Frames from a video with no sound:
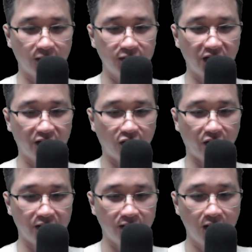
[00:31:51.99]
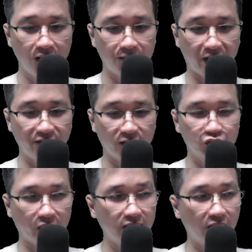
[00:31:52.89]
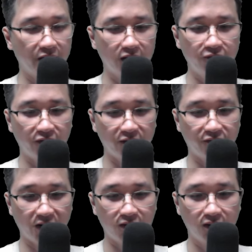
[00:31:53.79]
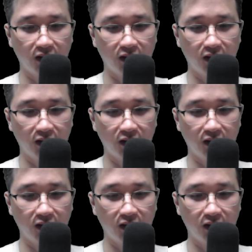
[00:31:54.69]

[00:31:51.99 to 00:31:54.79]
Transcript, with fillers: chóng rời khỏi mảnh vòng xoáy thời không vặn vẹo.